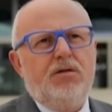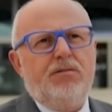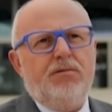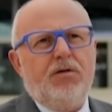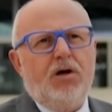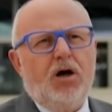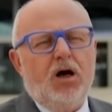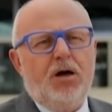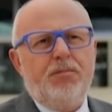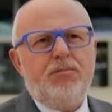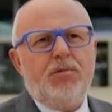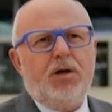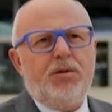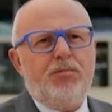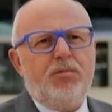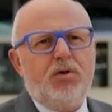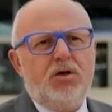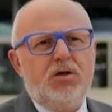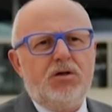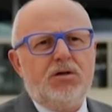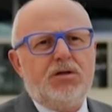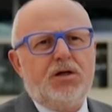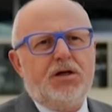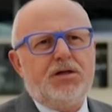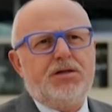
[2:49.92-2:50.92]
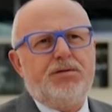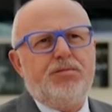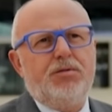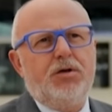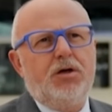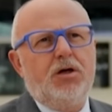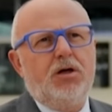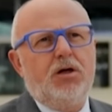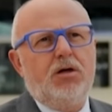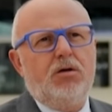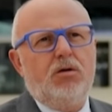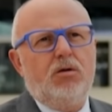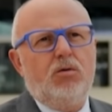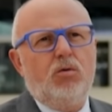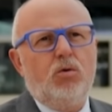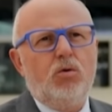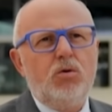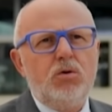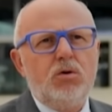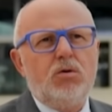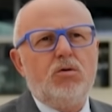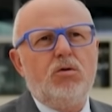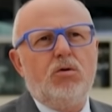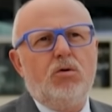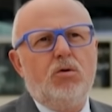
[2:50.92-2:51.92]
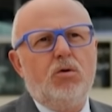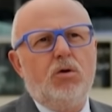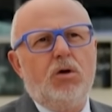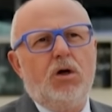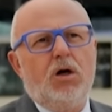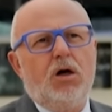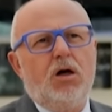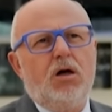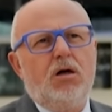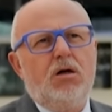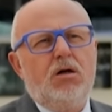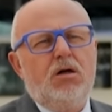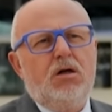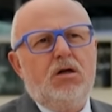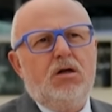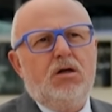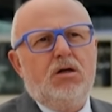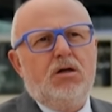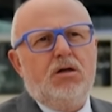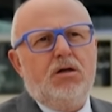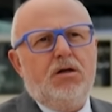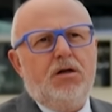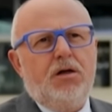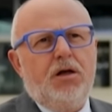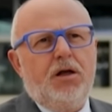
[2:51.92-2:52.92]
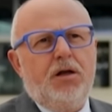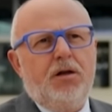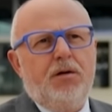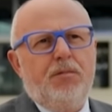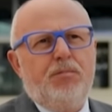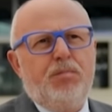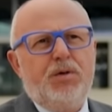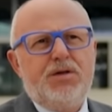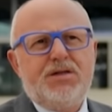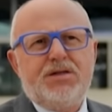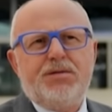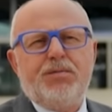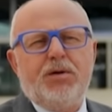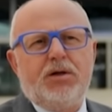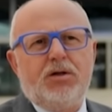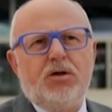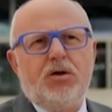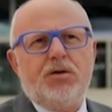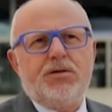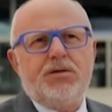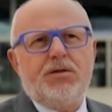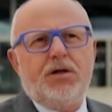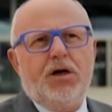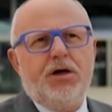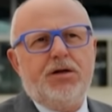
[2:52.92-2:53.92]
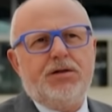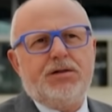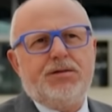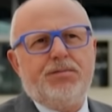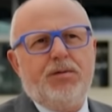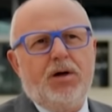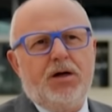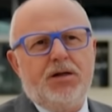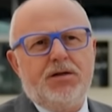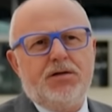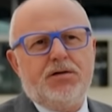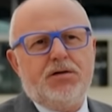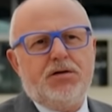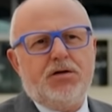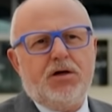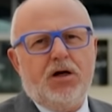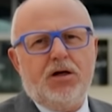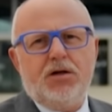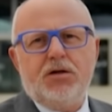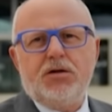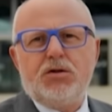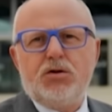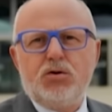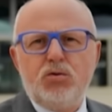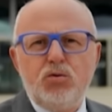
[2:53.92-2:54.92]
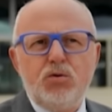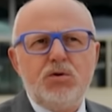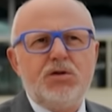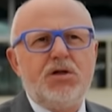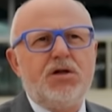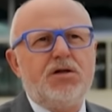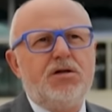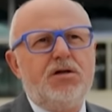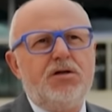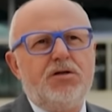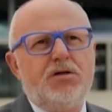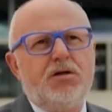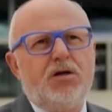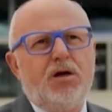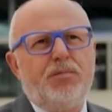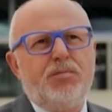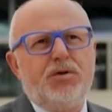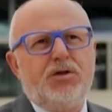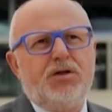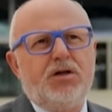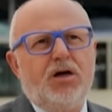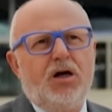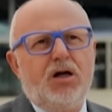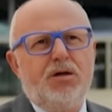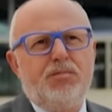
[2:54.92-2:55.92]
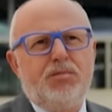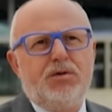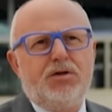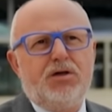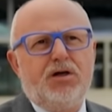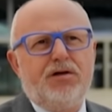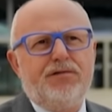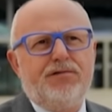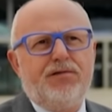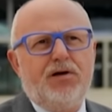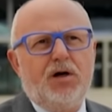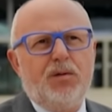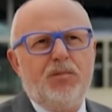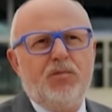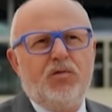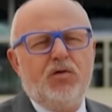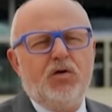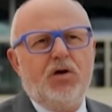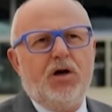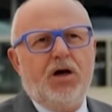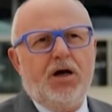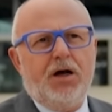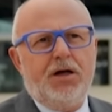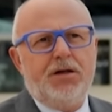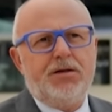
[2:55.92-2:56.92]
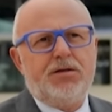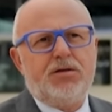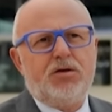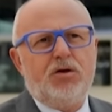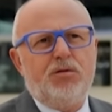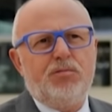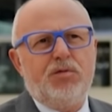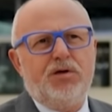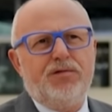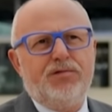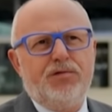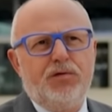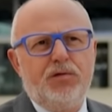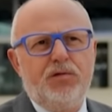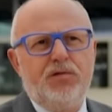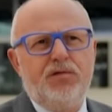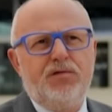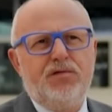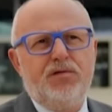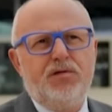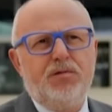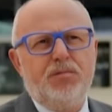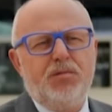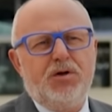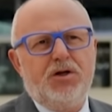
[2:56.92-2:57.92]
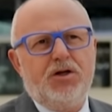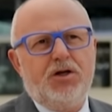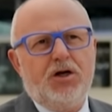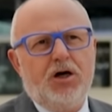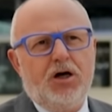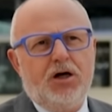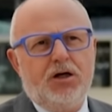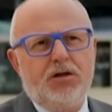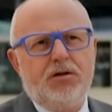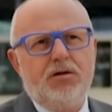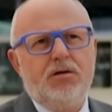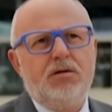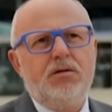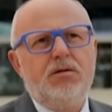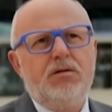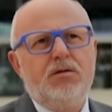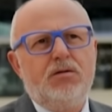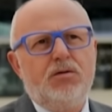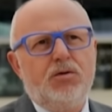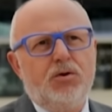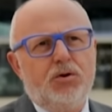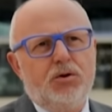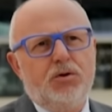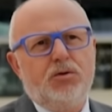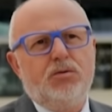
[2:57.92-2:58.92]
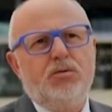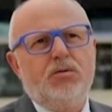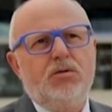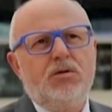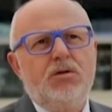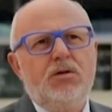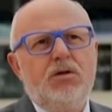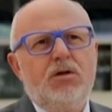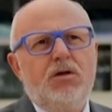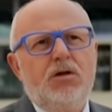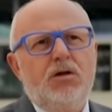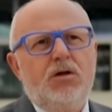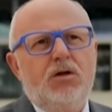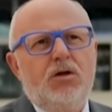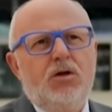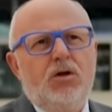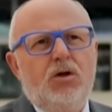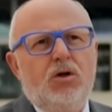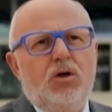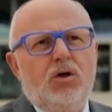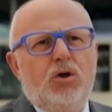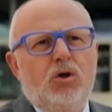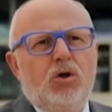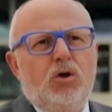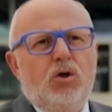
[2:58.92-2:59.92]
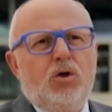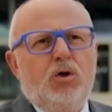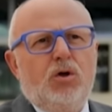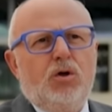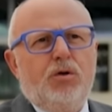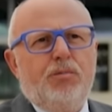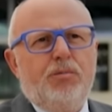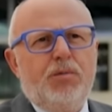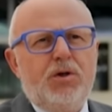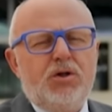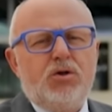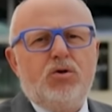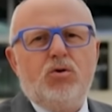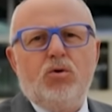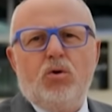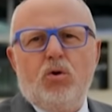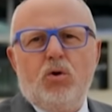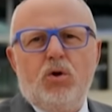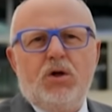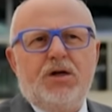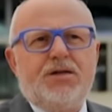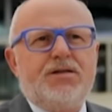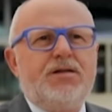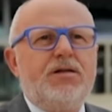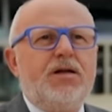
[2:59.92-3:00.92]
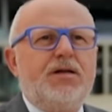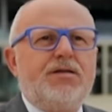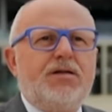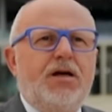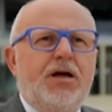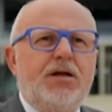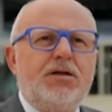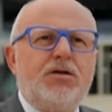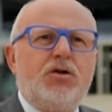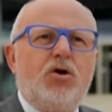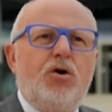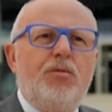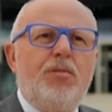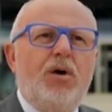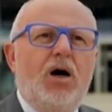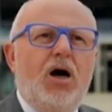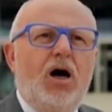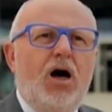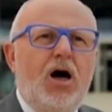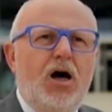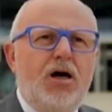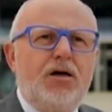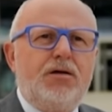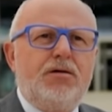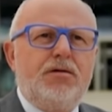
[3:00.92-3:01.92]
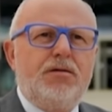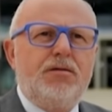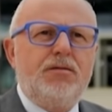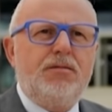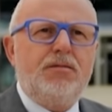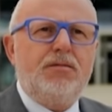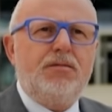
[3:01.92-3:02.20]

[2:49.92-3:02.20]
Wir haben ermittelt, dass wir ohne Corona in bis 2023 einen zusätzlichen Kapitalbedarf haben von 1,5 Milliarden Euro. Mit Corona sind das 1,8.